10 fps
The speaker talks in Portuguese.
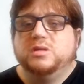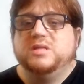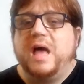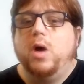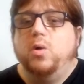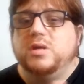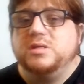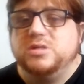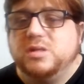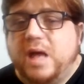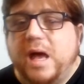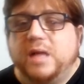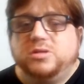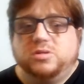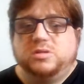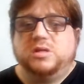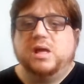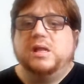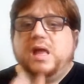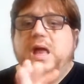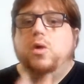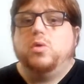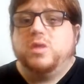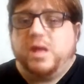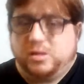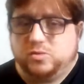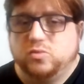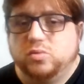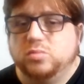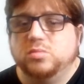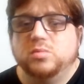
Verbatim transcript: da honestidade, que ele é honesto.